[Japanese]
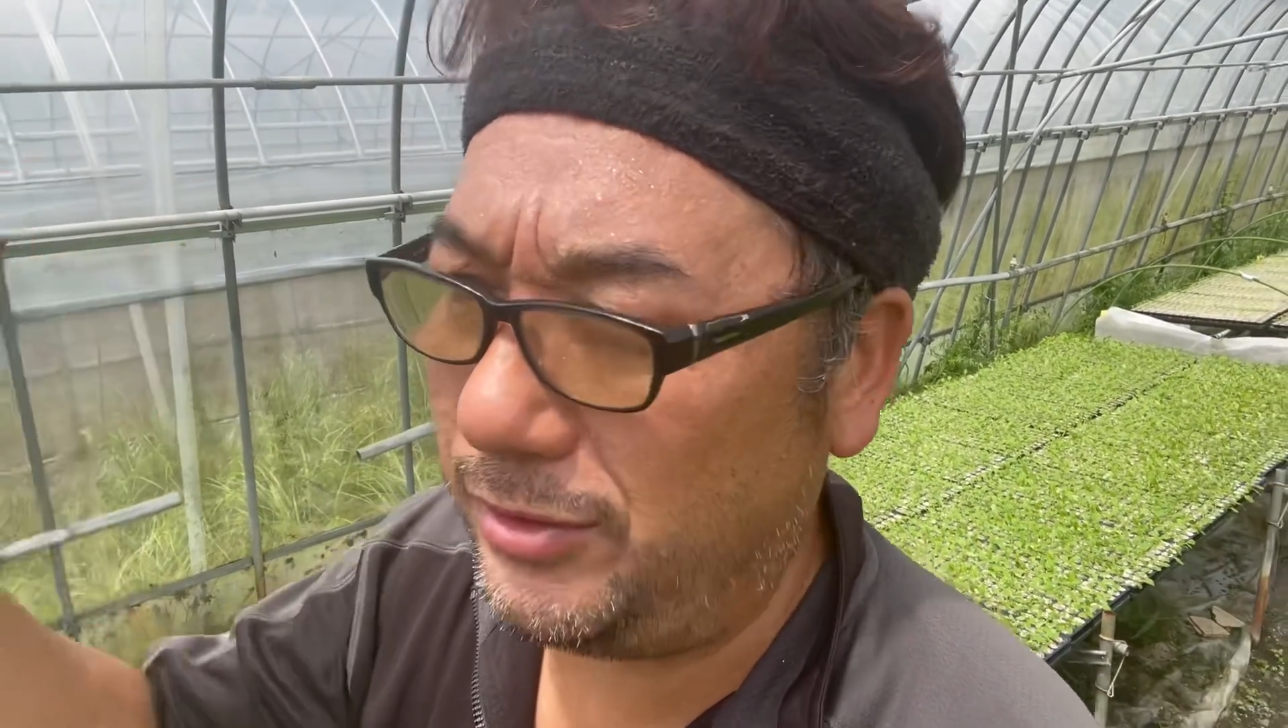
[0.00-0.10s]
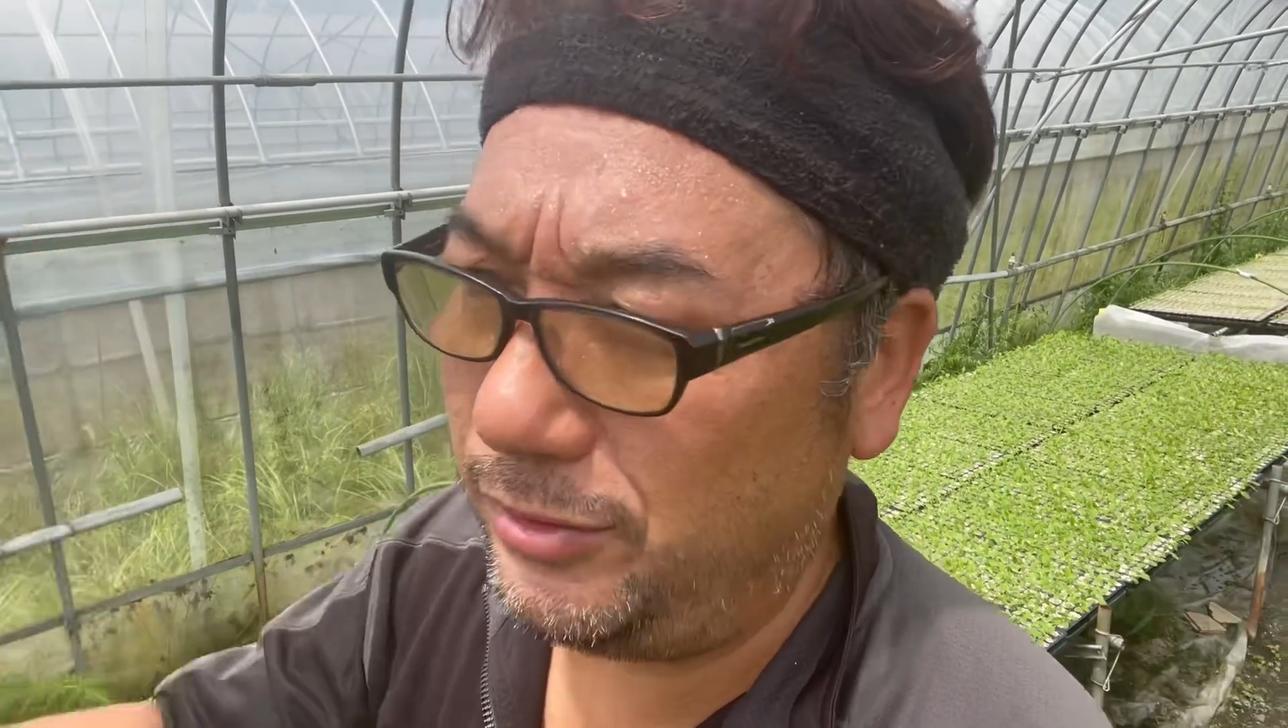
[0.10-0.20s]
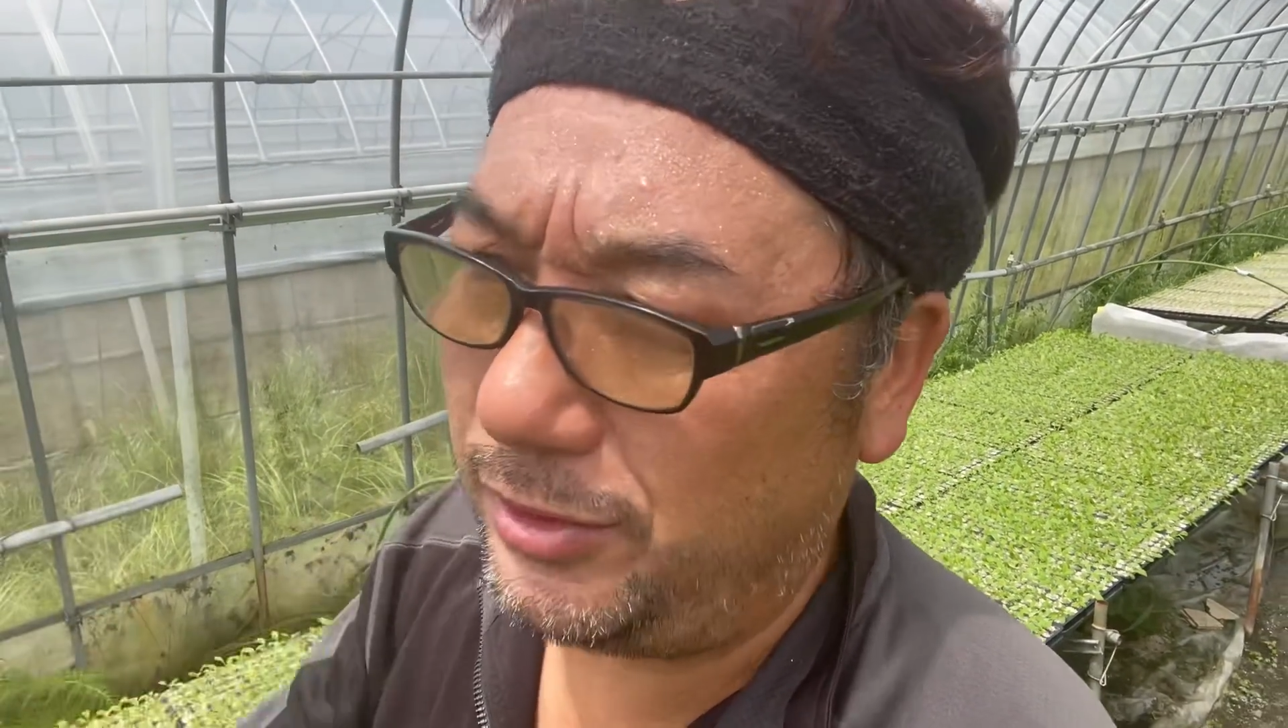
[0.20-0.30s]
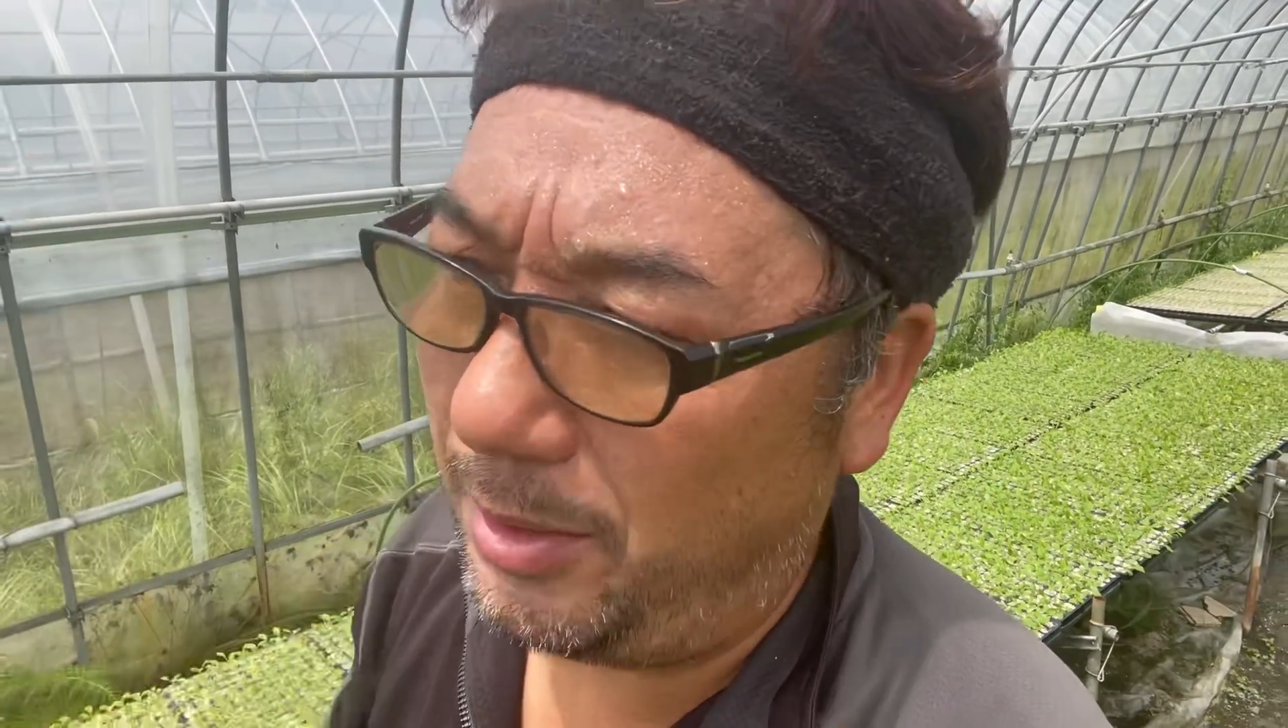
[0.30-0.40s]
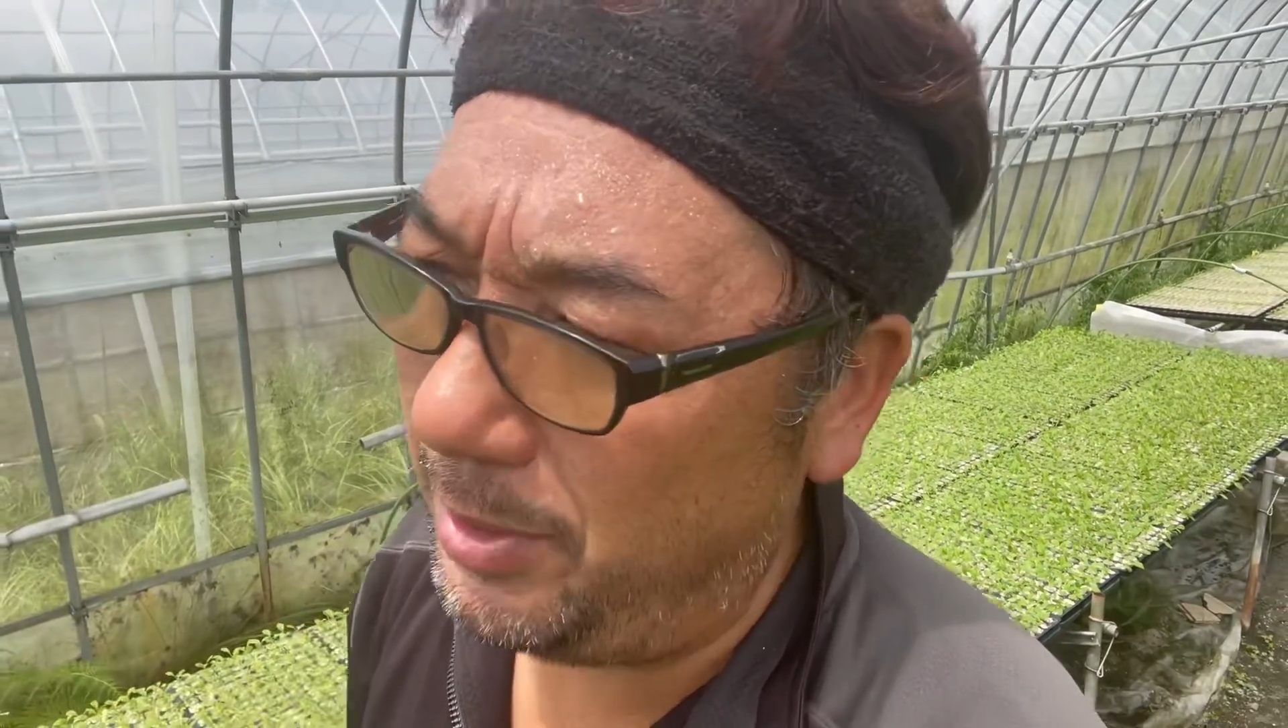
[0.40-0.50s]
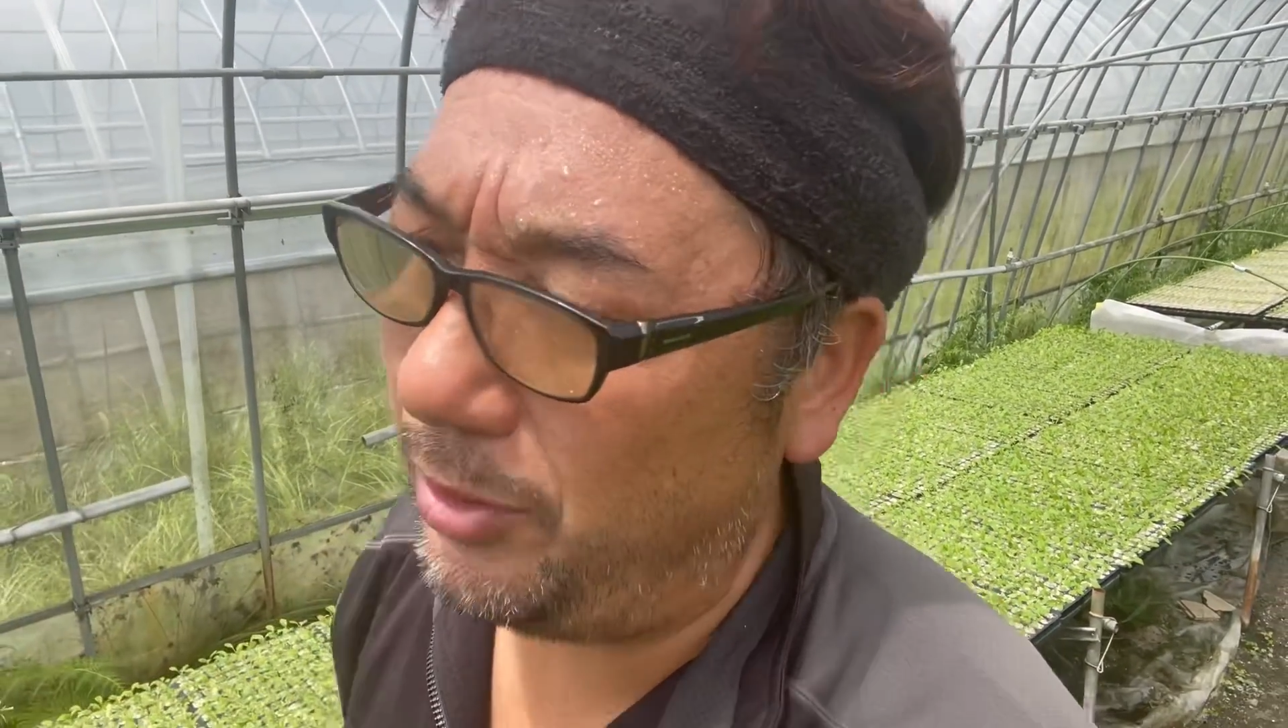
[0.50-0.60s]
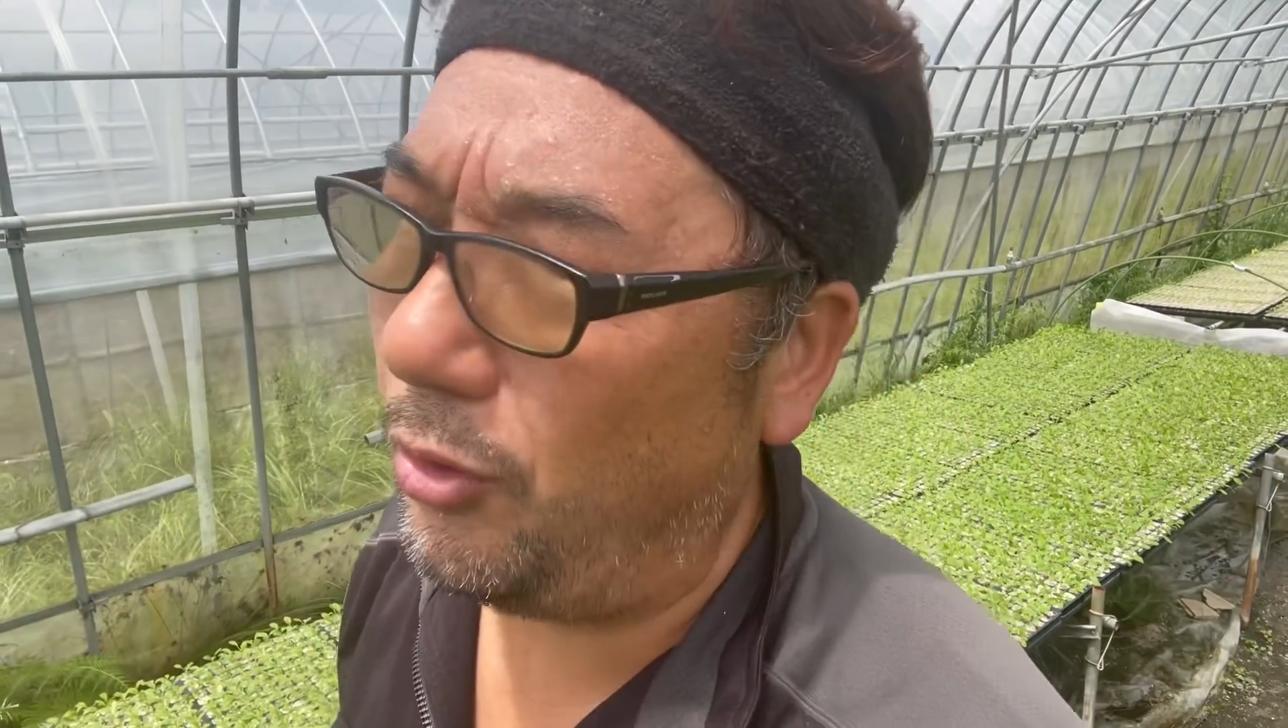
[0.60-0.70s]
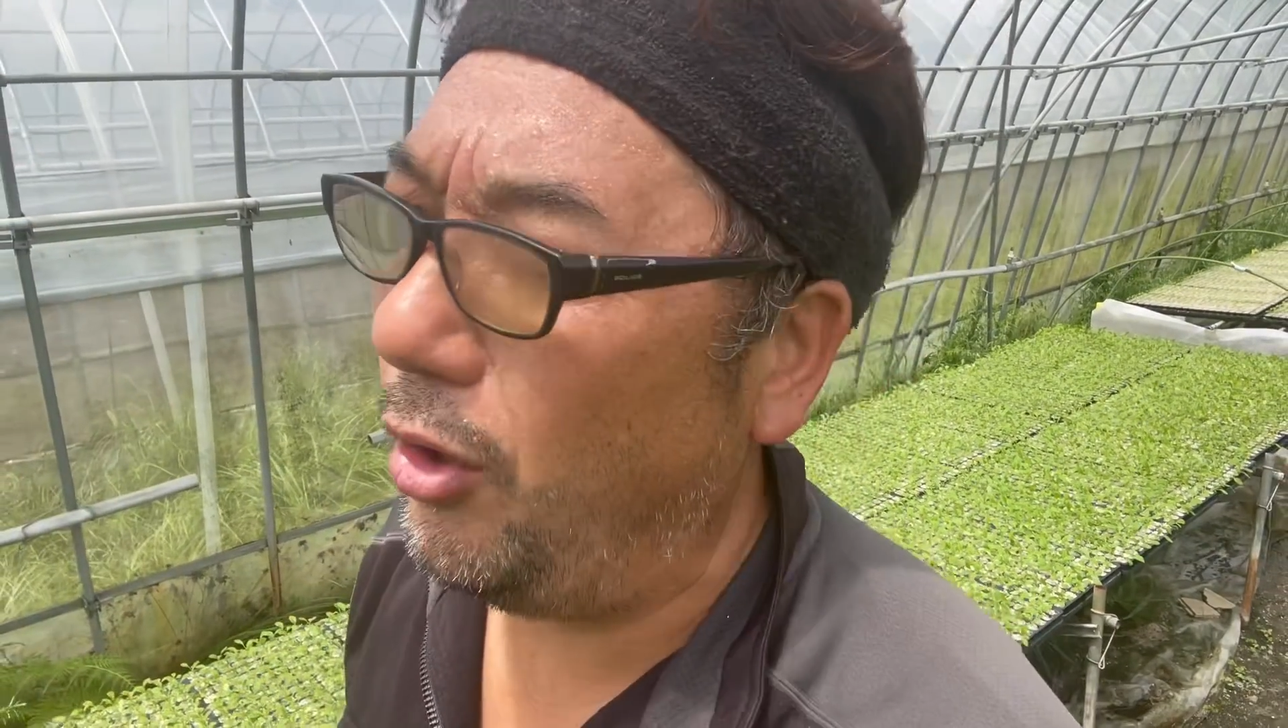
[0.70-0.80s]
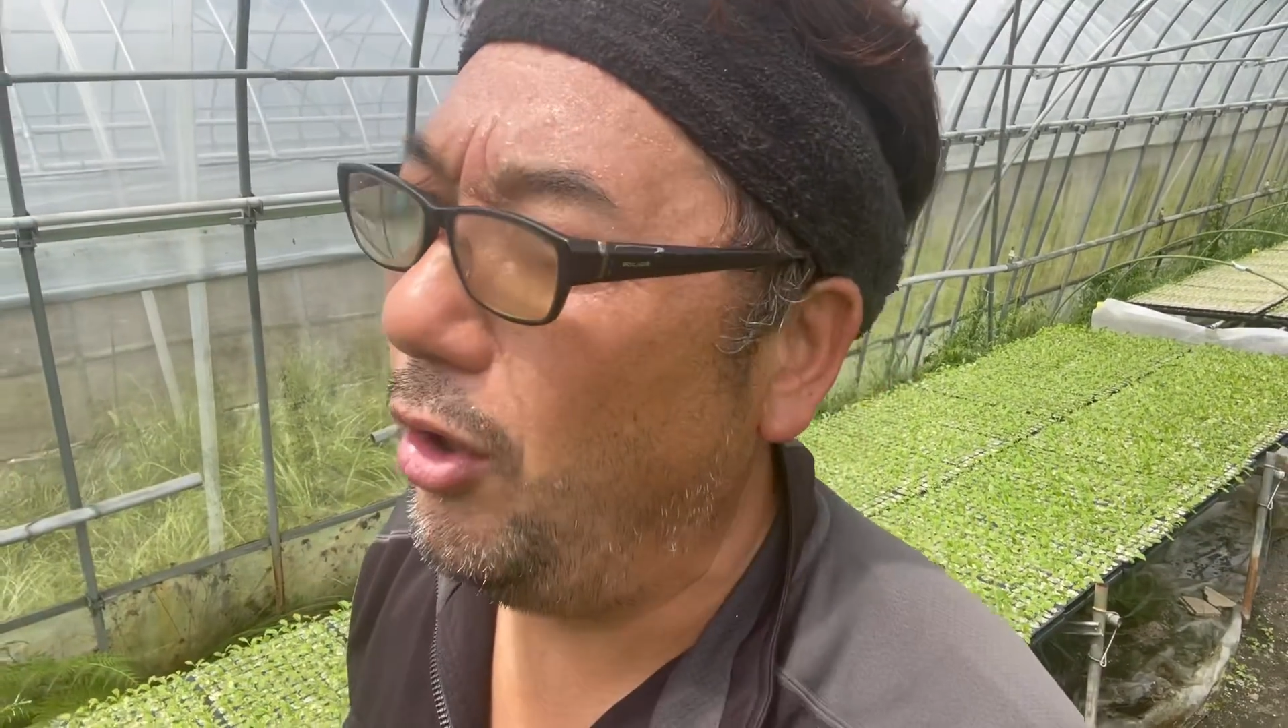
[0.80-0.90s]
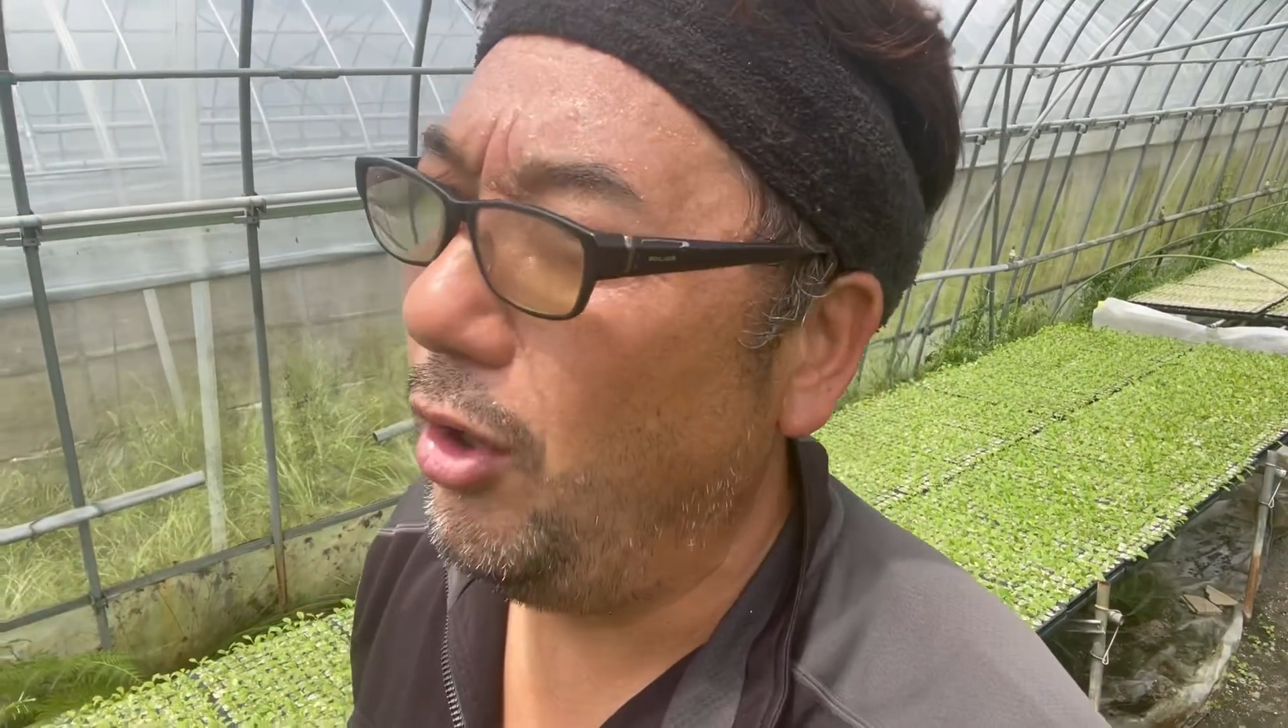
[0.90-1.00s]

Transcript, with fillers: するための